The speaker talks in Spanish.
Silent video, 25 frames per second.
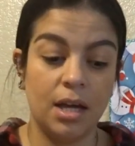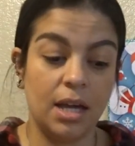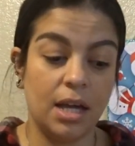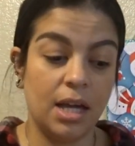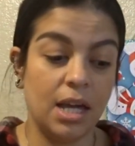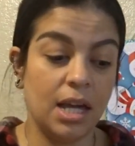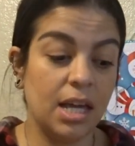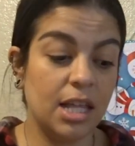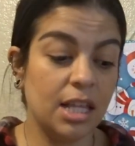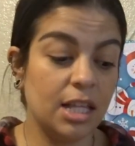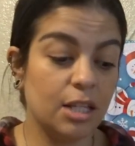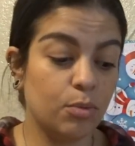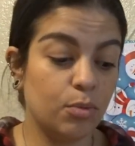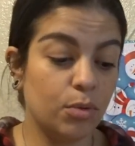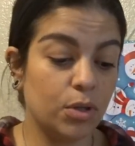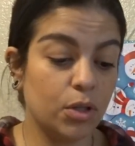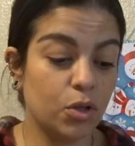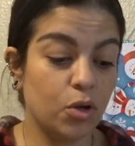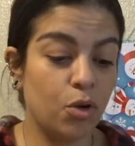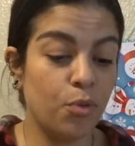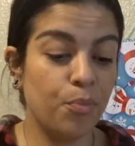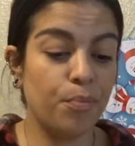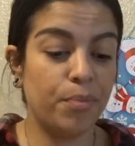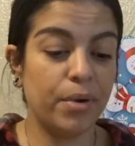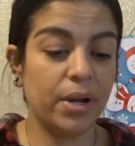Y después
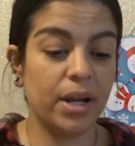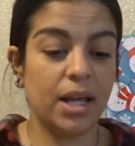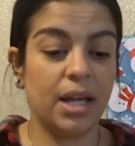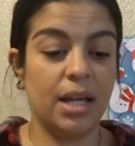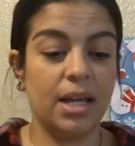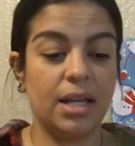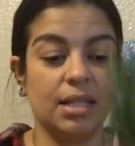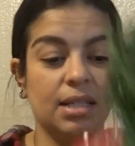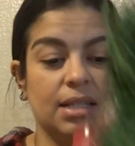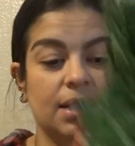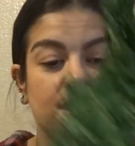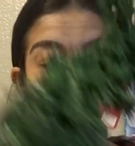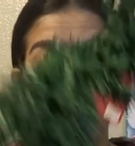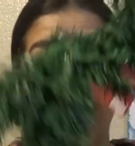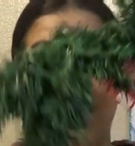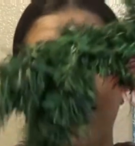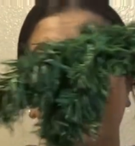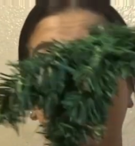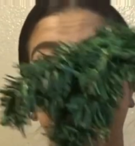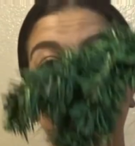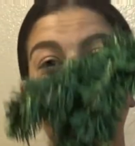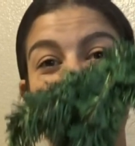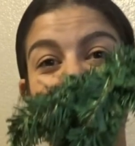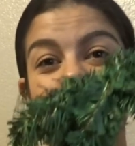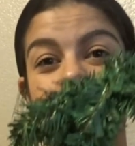compré
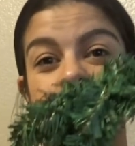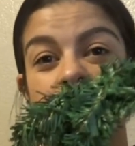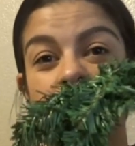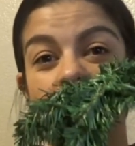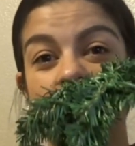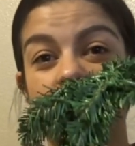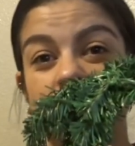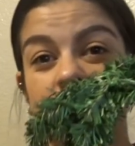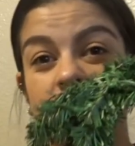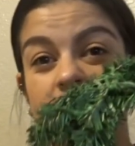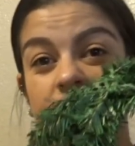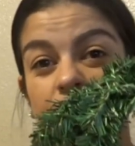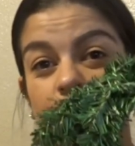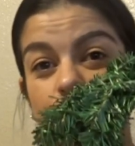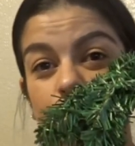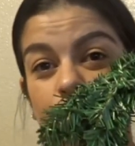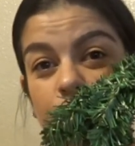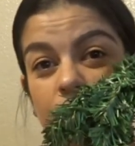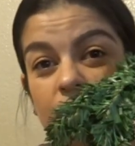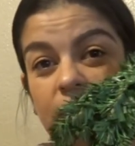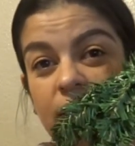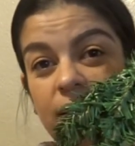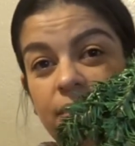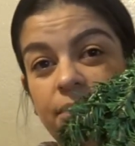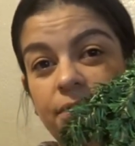esta, esta
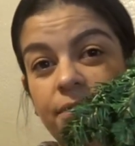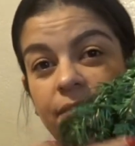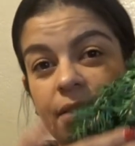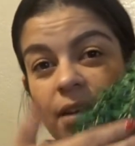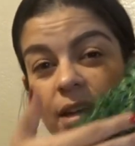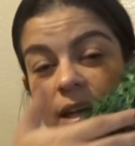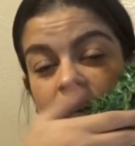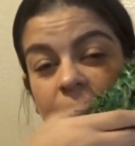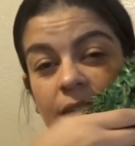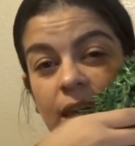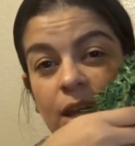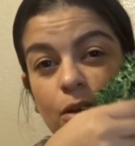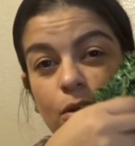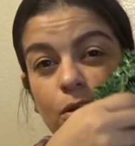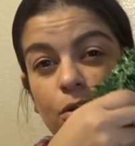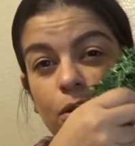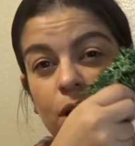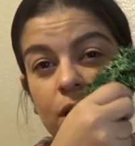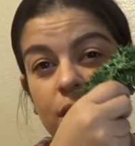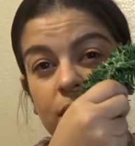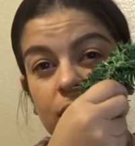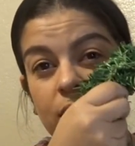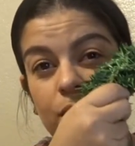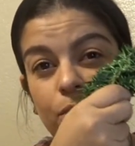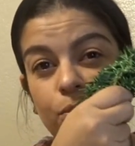Reef, que quiero
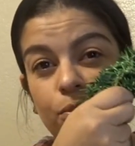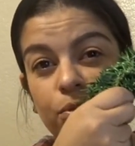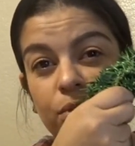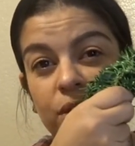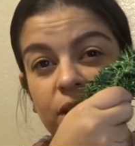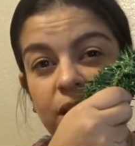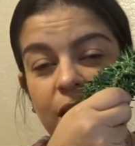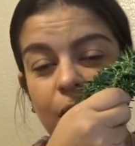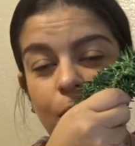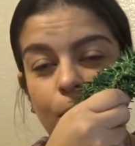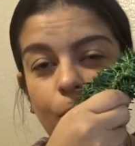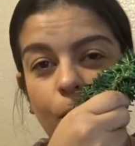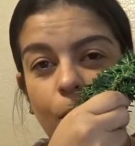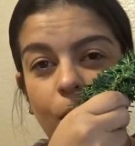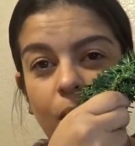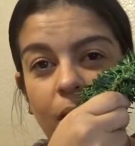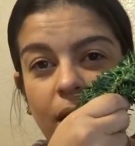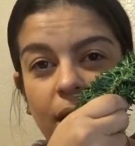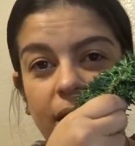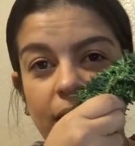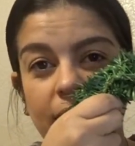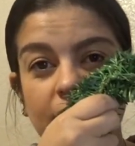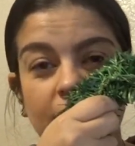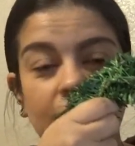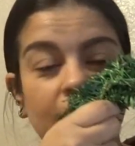hacer un
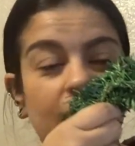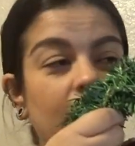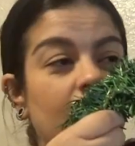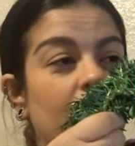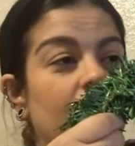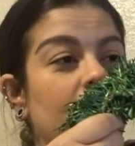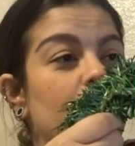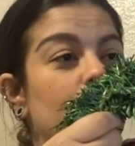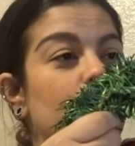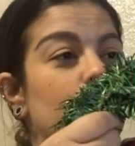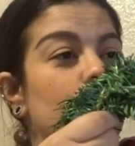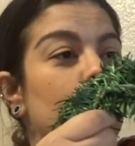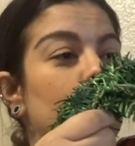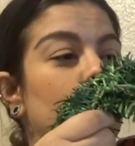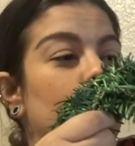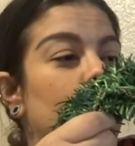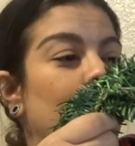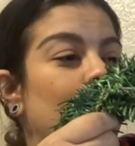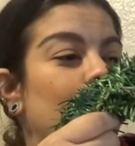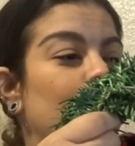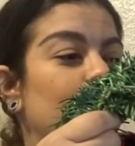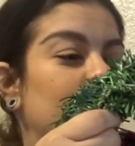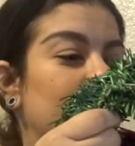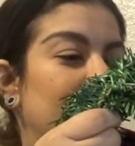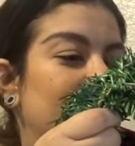DIY. So,
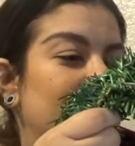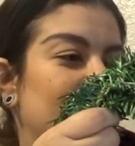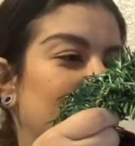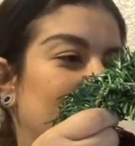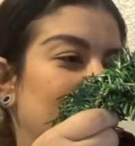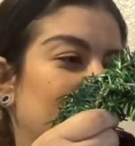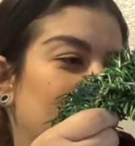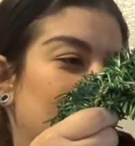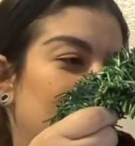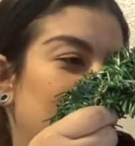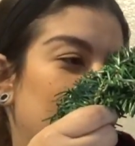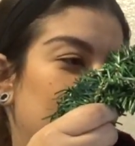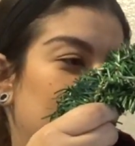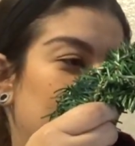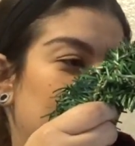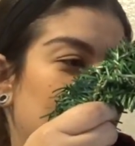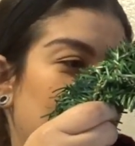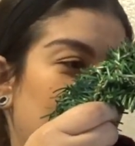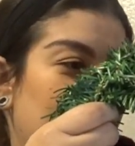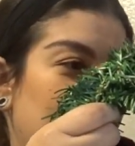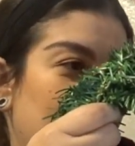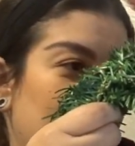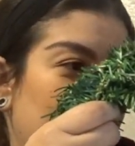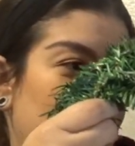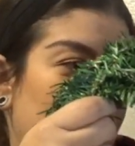vamos a ver si se los
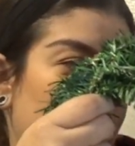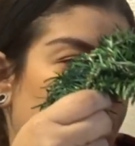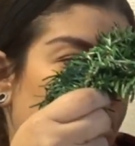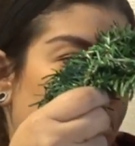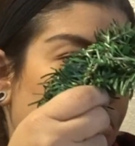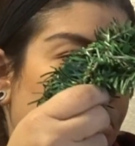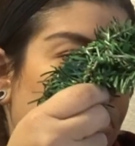hago